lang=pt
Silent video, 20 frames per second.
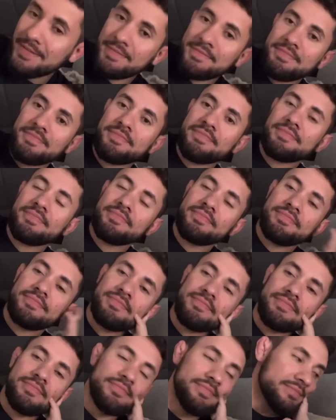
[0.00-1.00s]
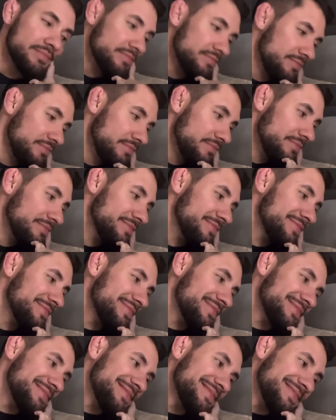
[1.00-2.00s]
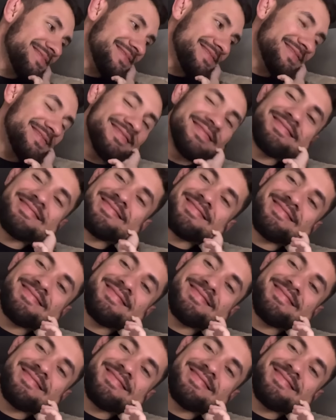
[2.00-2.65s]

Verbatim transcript: é que vocês não sabem. Isso aqui tem uma cara fechada.